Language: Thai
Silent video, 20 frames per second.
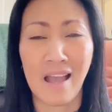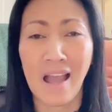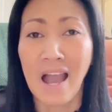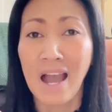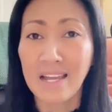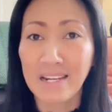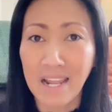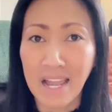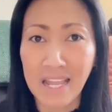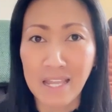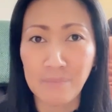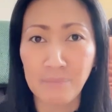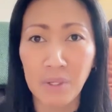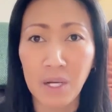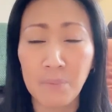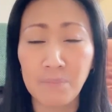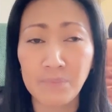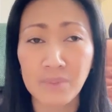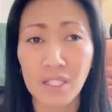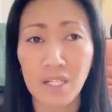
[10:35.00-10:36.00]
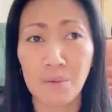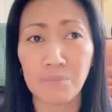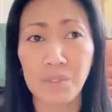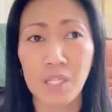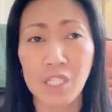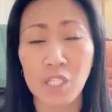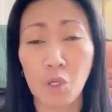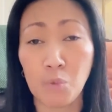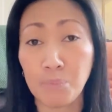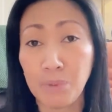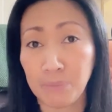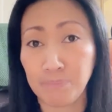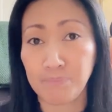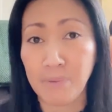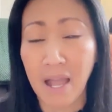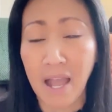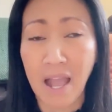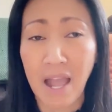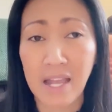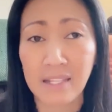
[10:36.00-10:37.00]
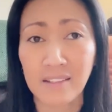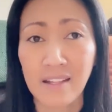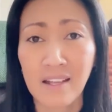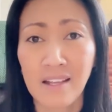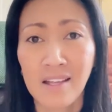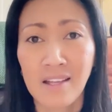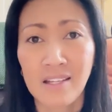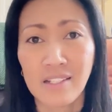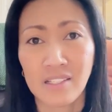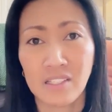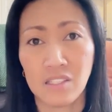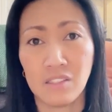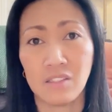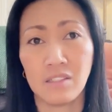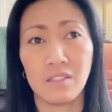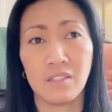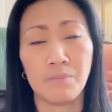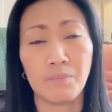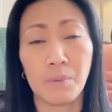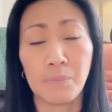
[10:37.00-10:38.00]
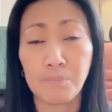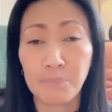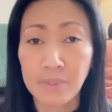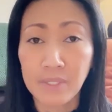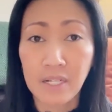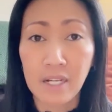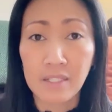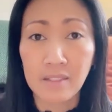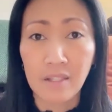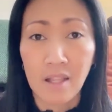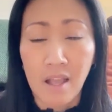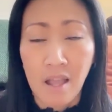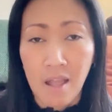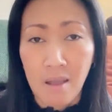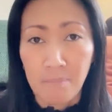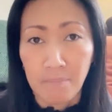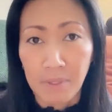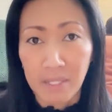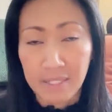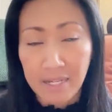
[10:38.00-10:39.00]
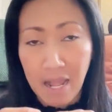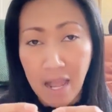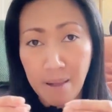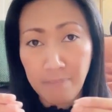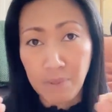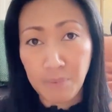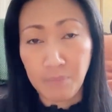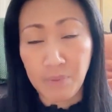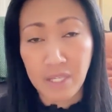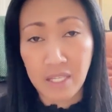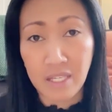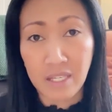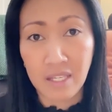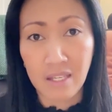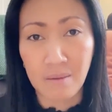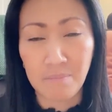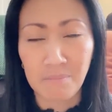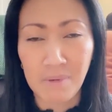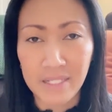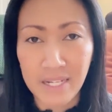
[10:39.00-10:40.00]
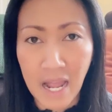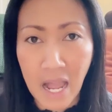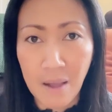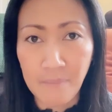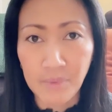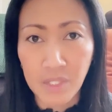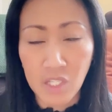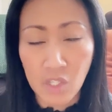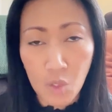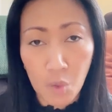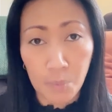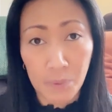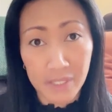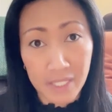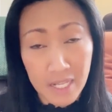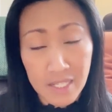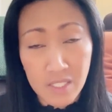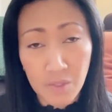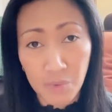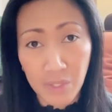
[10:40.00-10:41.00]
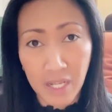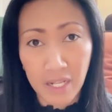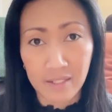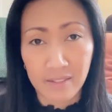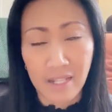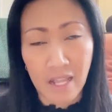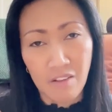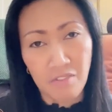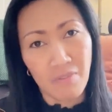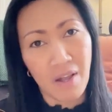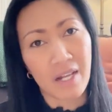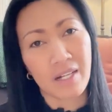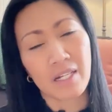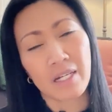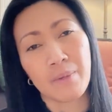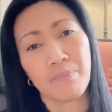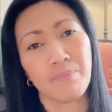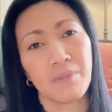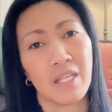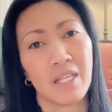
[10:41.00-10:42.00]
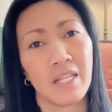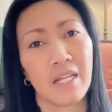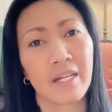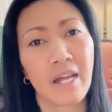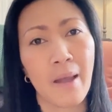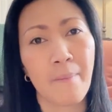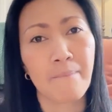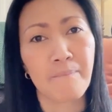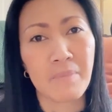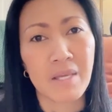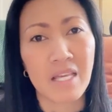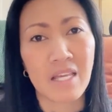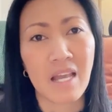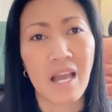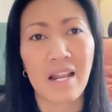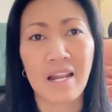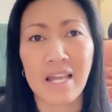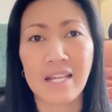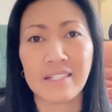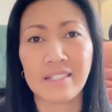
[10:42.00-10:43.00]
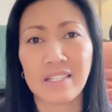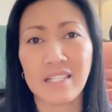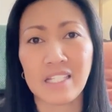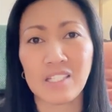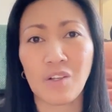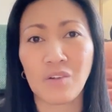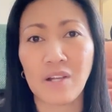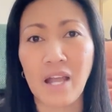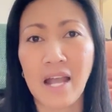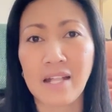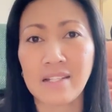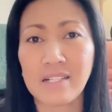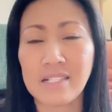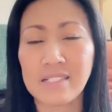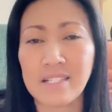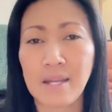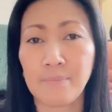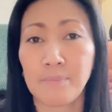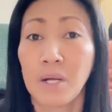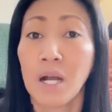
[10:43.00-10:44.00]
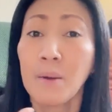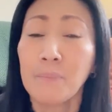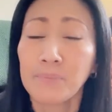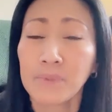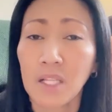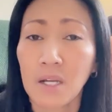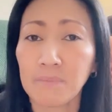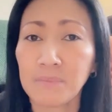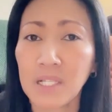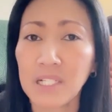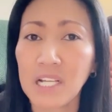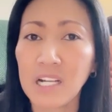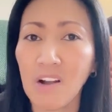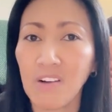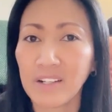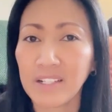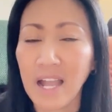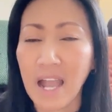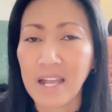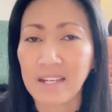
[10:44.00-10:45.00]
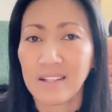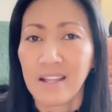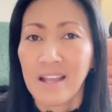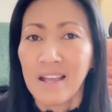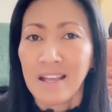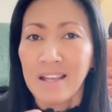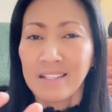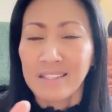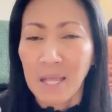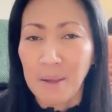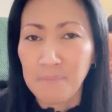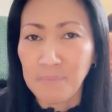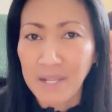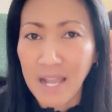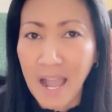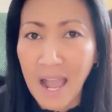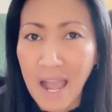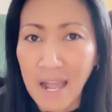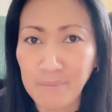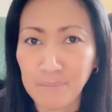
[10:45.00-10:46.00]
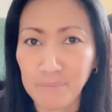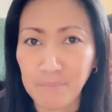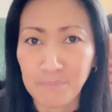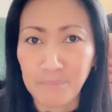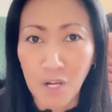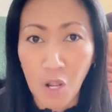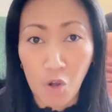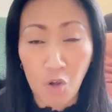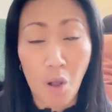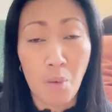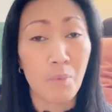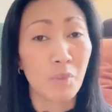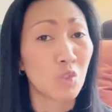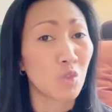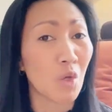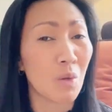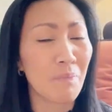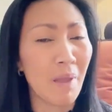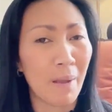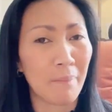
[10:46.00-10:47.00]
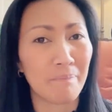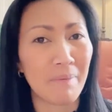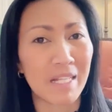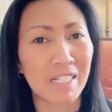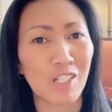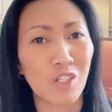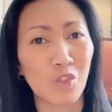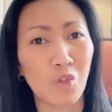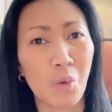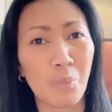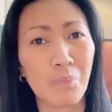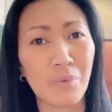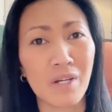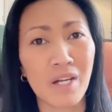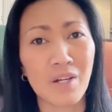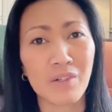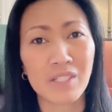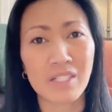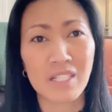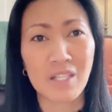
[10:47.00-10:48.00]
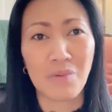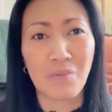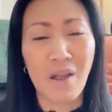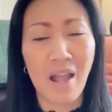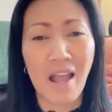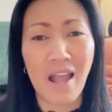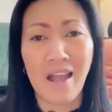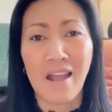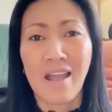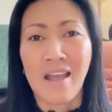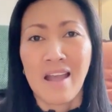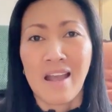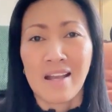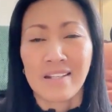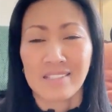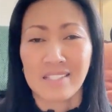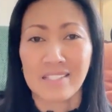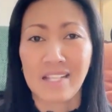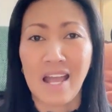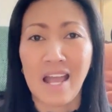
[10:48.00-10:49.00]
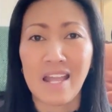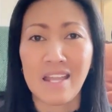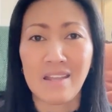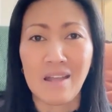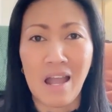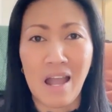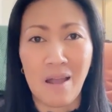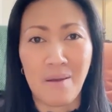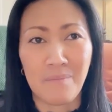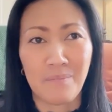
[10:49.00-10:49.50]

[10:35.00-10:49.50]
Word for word: อะไรเพิ่มเติมที่นิวผิดพลาดหรือเพื่อนๆบรรดาพี่ๆมานามที่อยู่ประเทศสวีเดนได้ฟังคลิปนี้นะคะมีอะไรที่ต้องการที่จะเพิ่มเติมในเรื่องของการทำงาน เราก็มาช่วยแบ่งปันกันเนาะเพื่อที่ว่าจะได้อ่า